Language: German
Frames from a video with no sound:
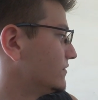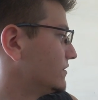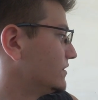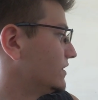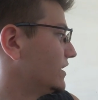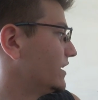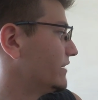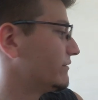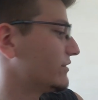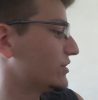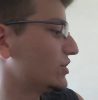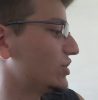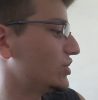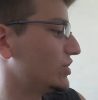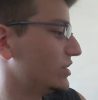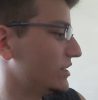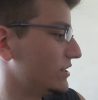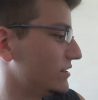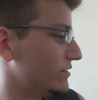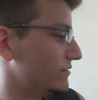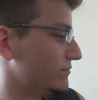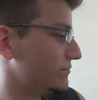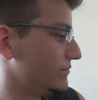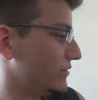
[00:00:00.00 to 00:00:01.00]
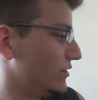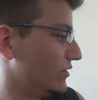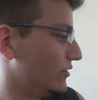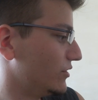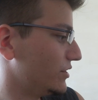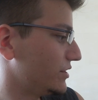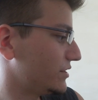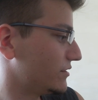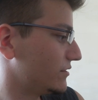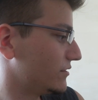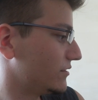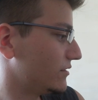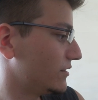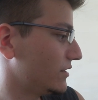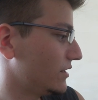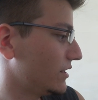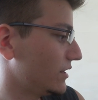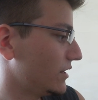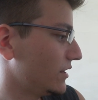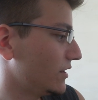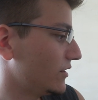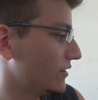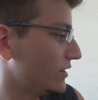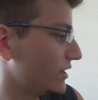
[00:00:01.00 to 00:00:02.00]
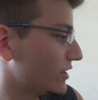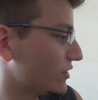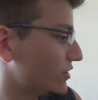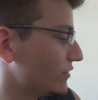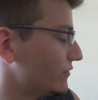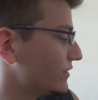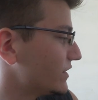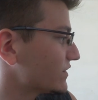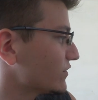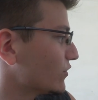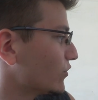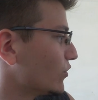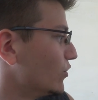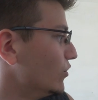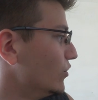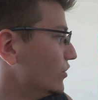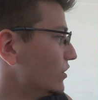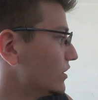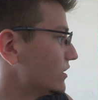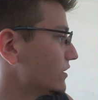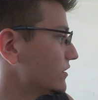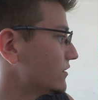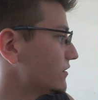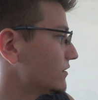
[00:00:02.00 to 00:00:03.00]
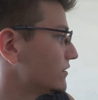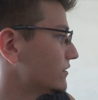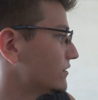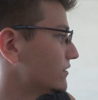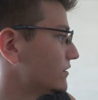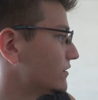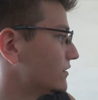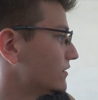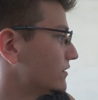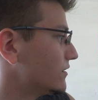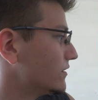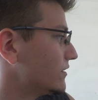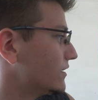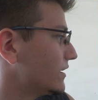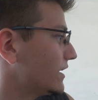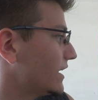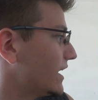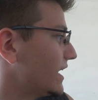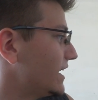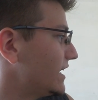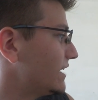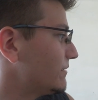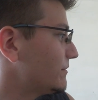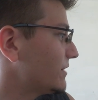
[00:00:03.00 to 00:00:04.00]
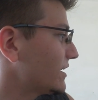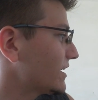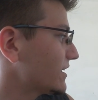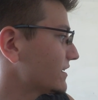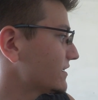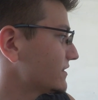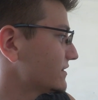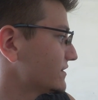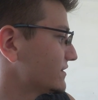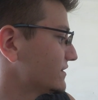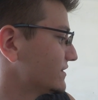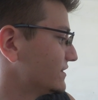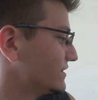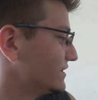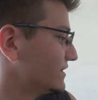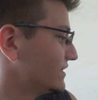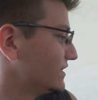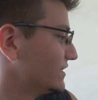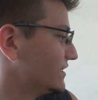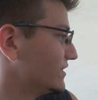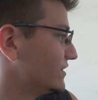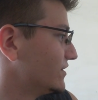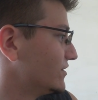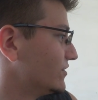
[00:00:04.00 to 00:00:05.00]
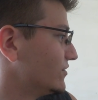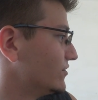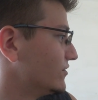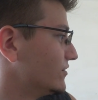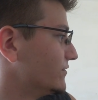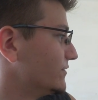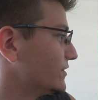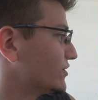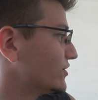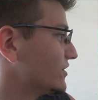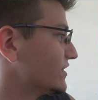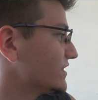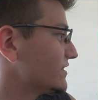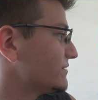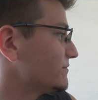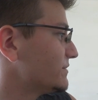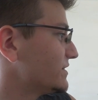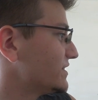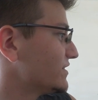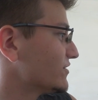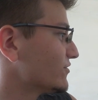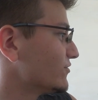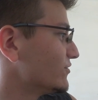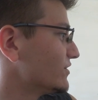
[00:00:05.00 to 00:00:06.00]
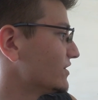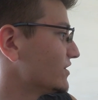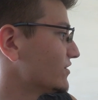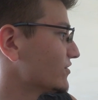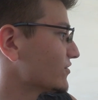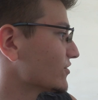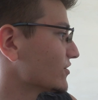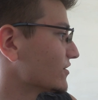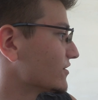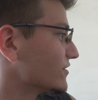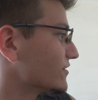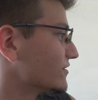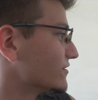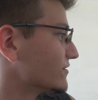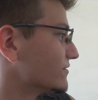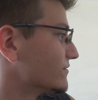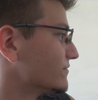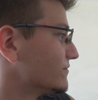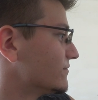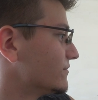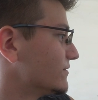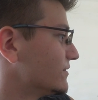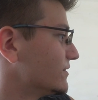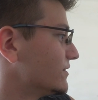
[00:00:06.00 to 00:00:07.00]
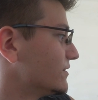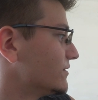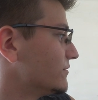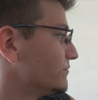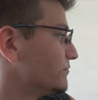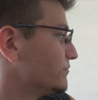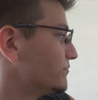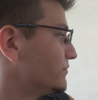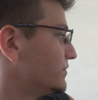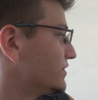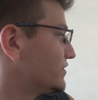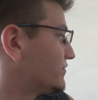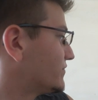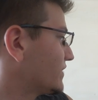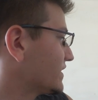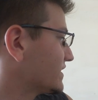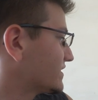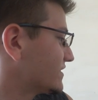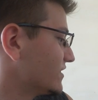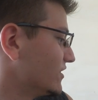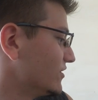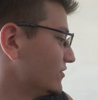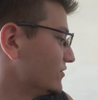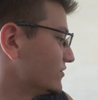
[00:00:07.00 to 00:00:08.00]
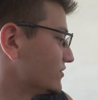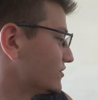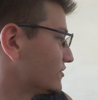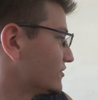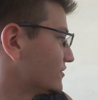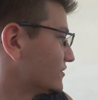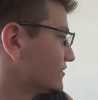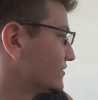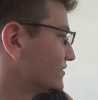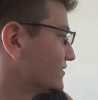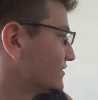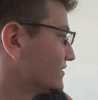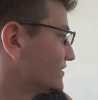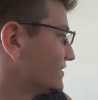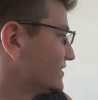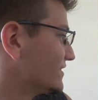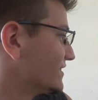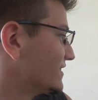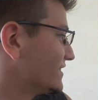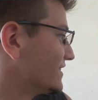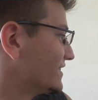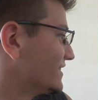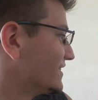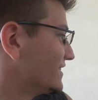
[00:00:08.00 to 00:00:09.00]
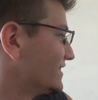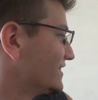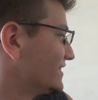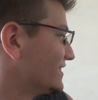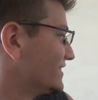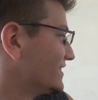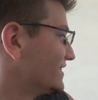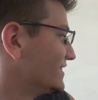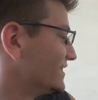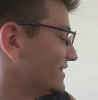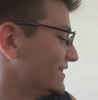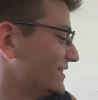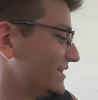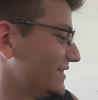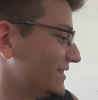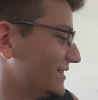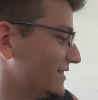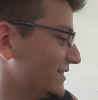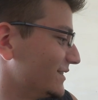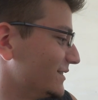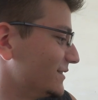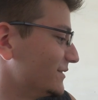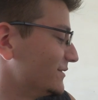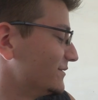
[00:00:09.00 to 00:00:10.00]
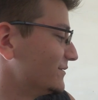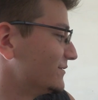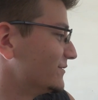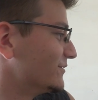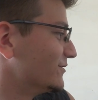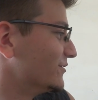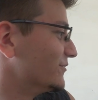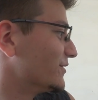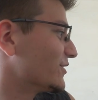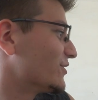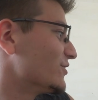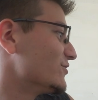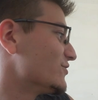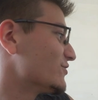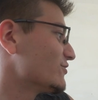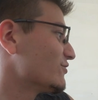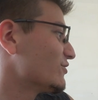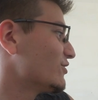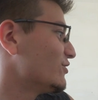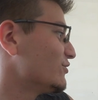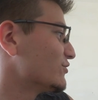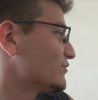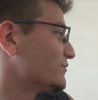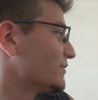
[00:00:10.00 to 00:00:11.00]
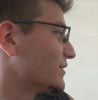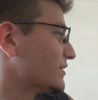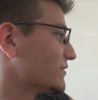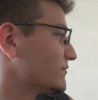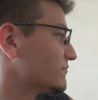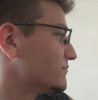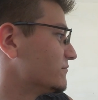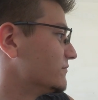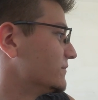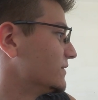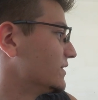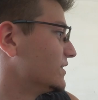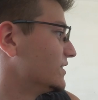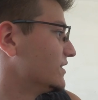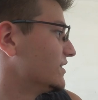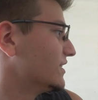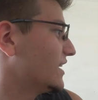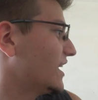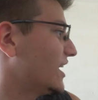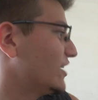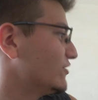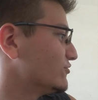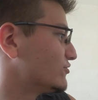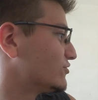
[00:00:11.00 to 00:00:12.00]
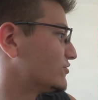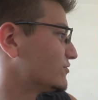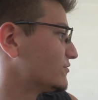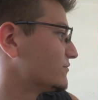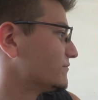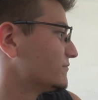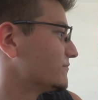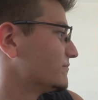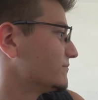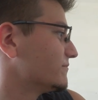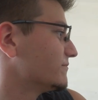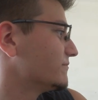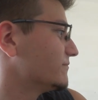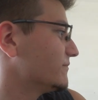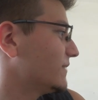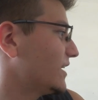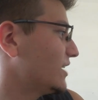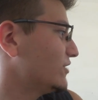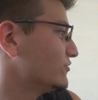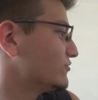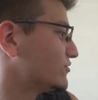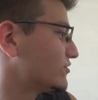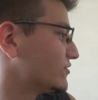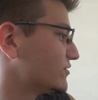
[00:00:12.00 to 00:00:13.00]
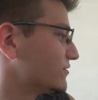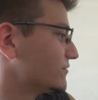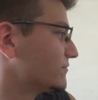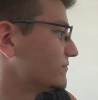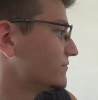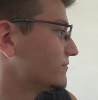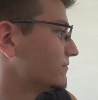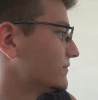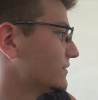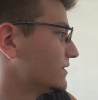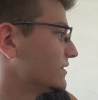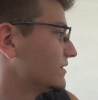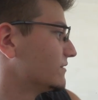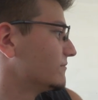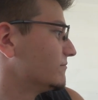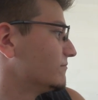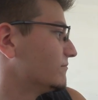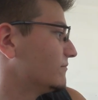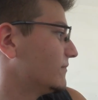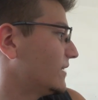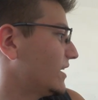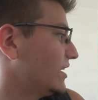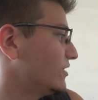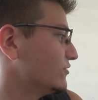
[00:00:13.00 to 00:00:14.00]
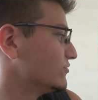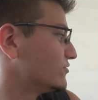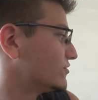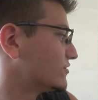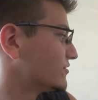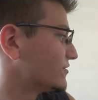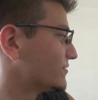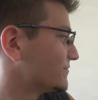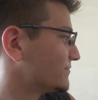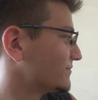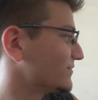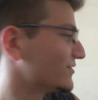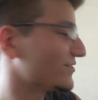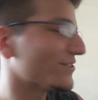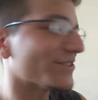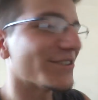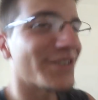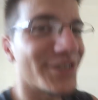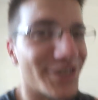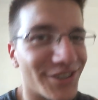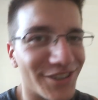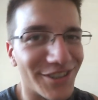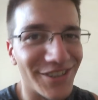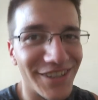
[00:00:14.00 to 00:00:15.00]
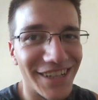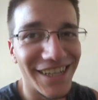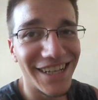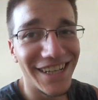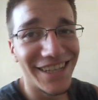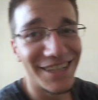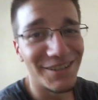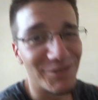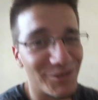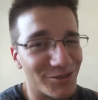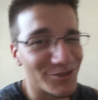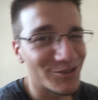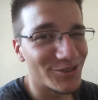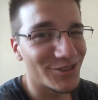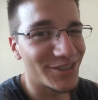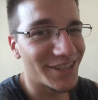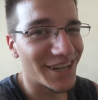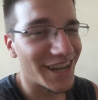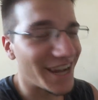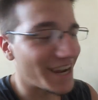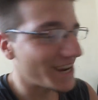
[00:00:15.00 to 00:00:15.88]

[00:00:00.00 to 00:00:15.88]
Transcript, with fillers: einfach still leuchten. Dann können wir das auch höher, heller machen und wir können das ein bisschen runterdrücken. Bis fast aus. Ja? Und wir können es auch ausmachen. Aus! Aus! Aus! So, funktioniert